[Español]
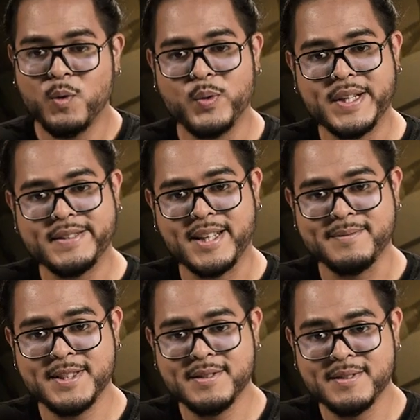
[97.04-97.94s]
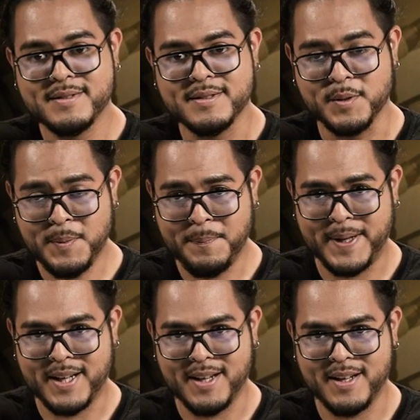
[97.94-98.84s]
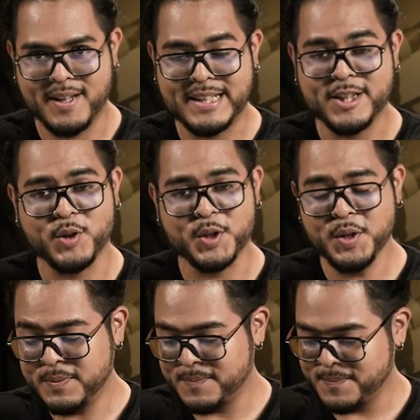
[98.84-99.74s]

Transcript: un stand para escritorio